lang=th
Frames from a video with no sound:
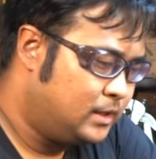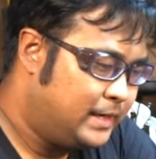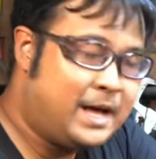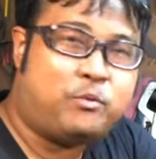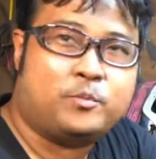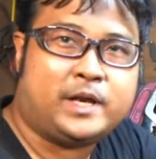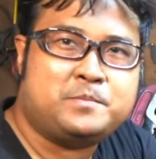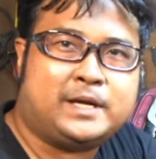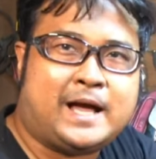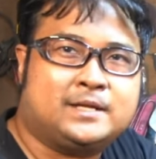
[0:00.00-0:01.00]
แล้วผมก็ได้
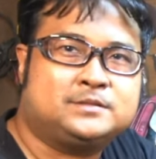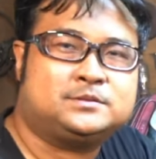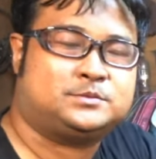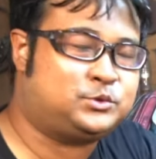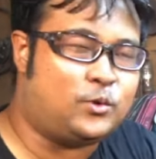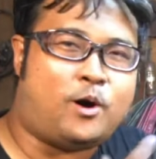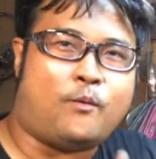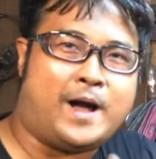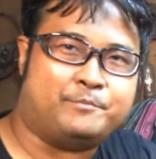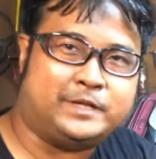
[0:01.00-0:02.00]
มีการส่งข้อ
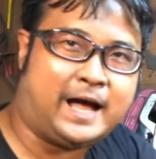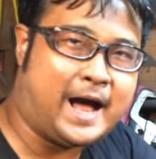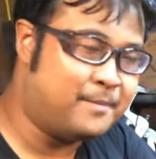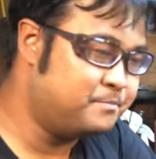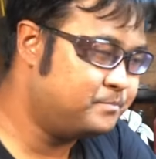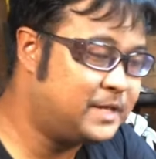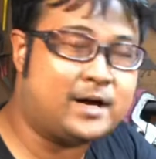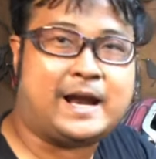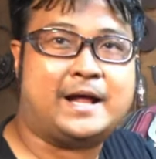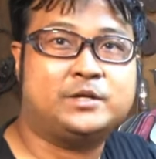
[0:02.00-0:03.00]
ความไปถามทา
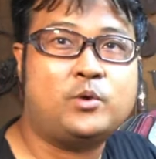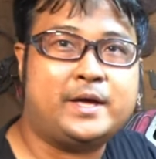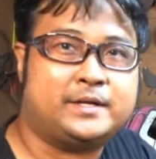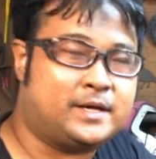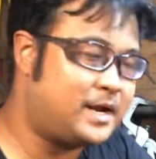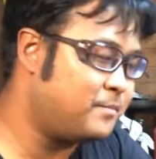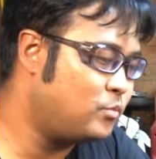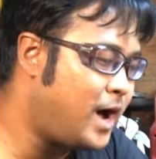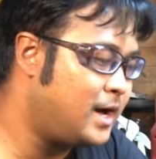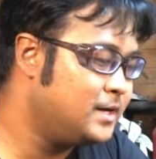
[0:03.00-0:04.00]
งร้านด้วยนะครับ
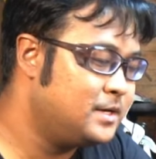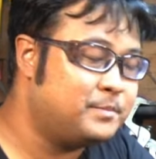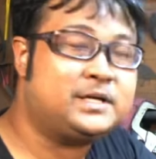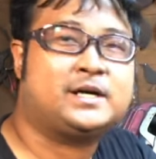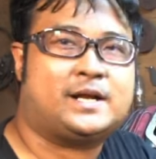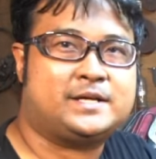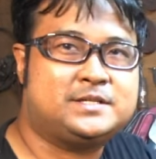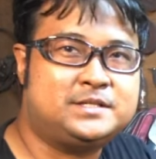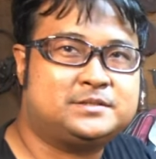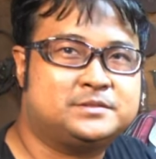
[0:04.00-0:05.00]
ว่ามันเกิดอะไร
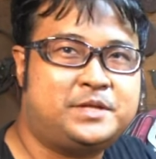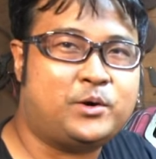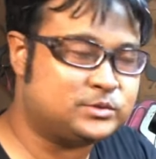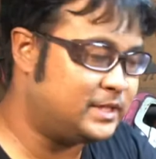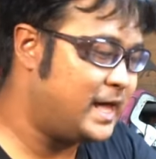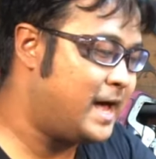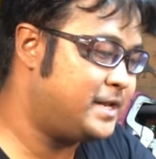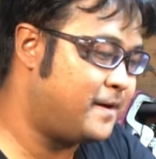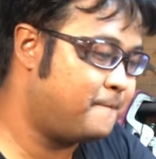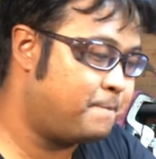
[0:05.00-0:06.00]
ขึ้นที่โฆษณา
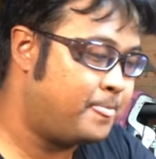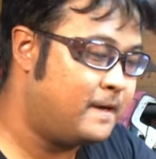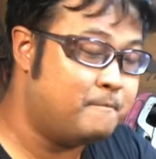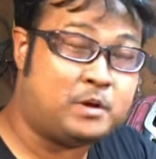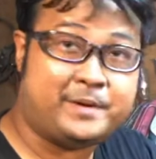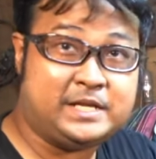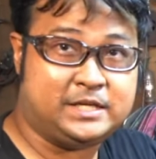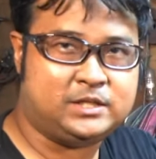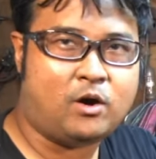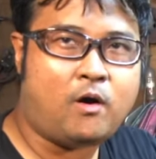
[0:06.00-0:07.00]
เนี่ยมันเป็นอี
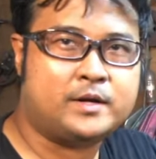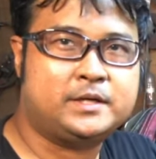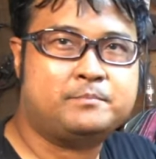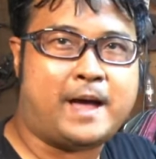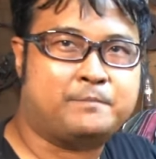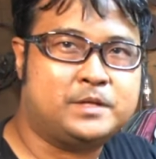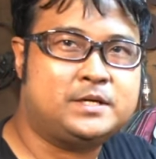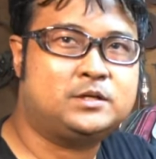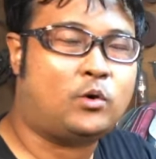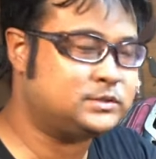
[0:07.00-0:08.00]
กยี่ห้อหนึ่งแบบหนึ่
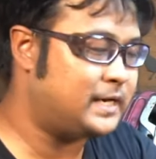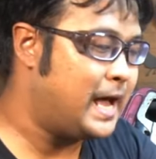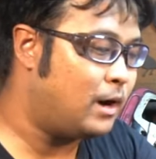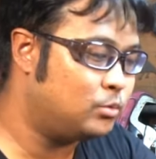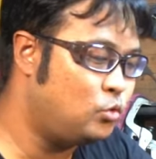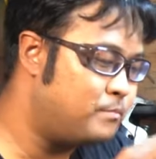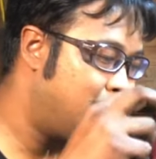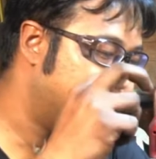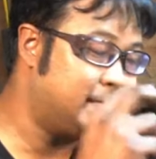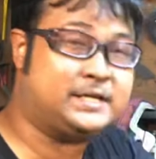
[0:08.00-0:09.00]
งโฆษณาเอารูป
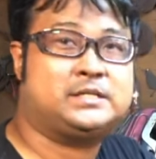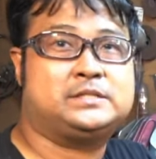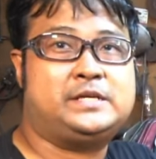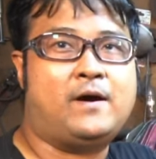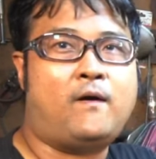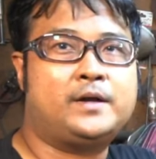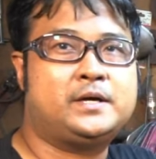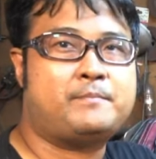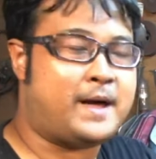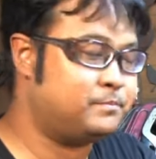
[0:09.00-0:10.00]
มาติดยี่ห้อห
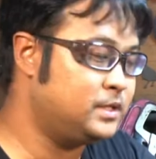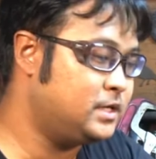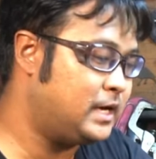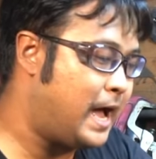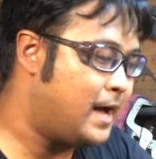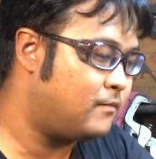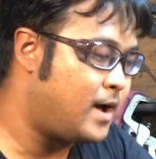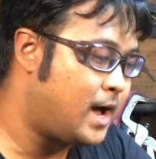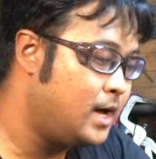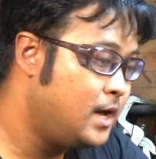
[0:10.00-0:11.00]
นึ่งแบบหนึ่งอ้าง
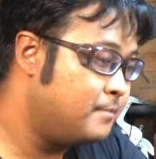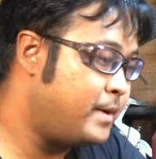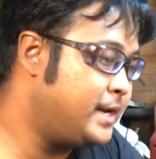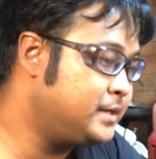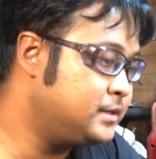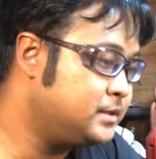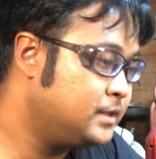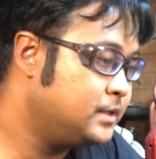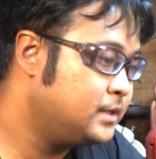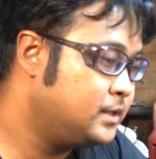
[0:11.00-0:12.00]
ว่าเป็น
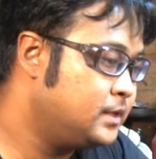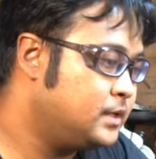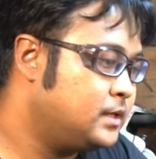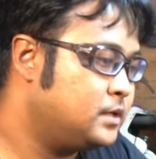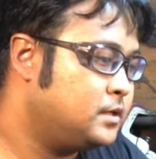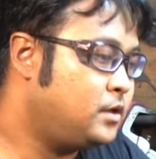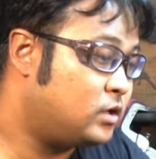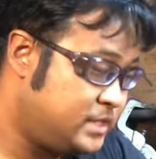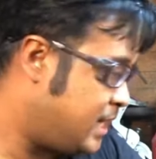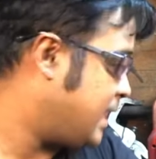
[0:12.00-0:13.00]
ดอ
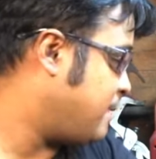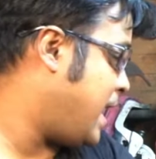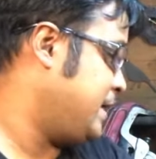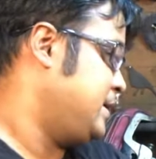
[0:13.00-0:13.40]
กเจียคาบาย